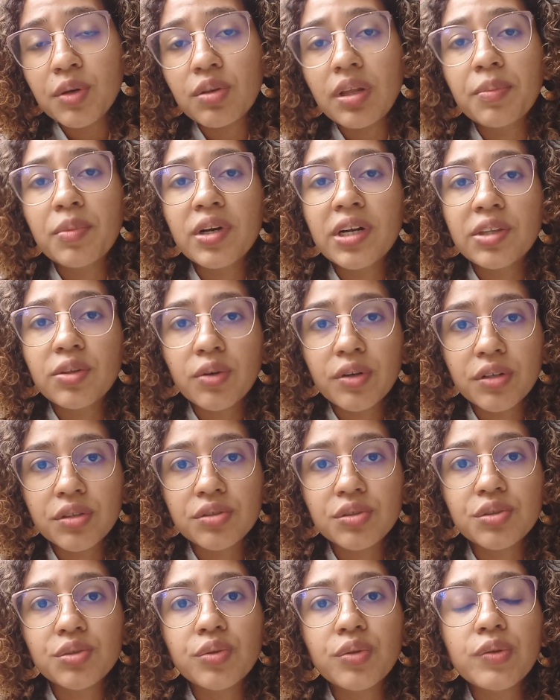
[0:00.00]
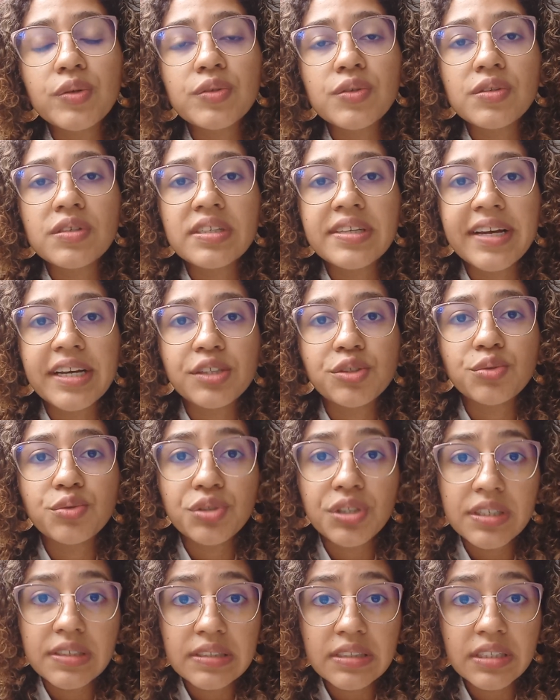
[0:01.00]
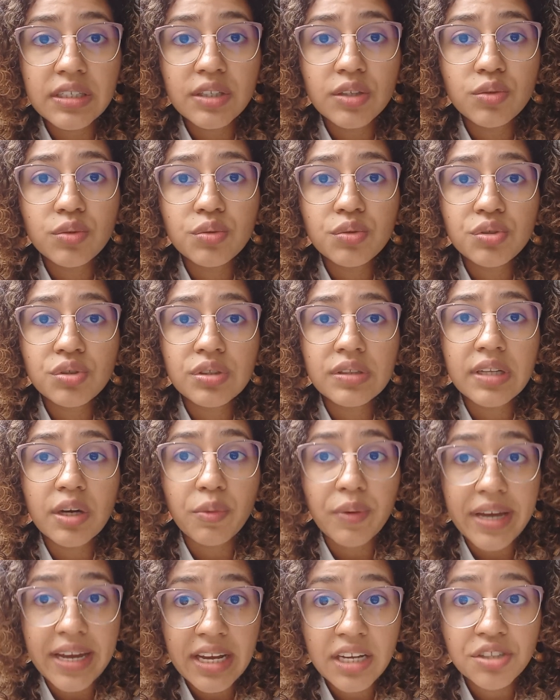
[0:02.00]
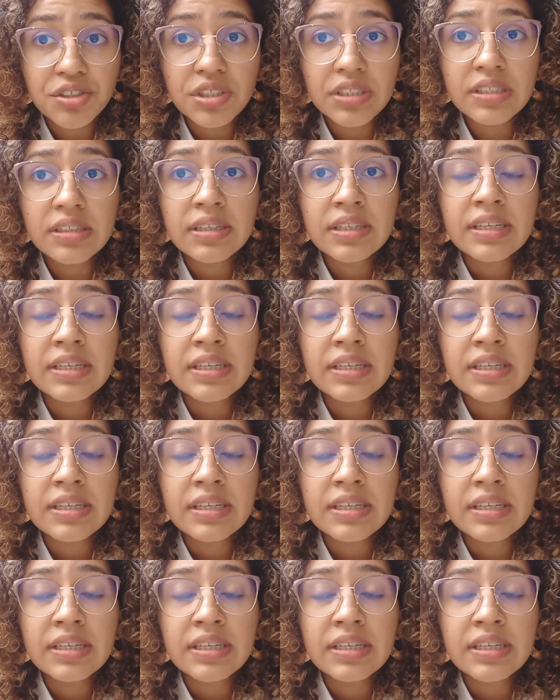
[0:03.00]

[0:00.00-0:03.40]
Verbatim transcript: o Laboratório de Estudos Sociais dos Resíduos, da UERJ,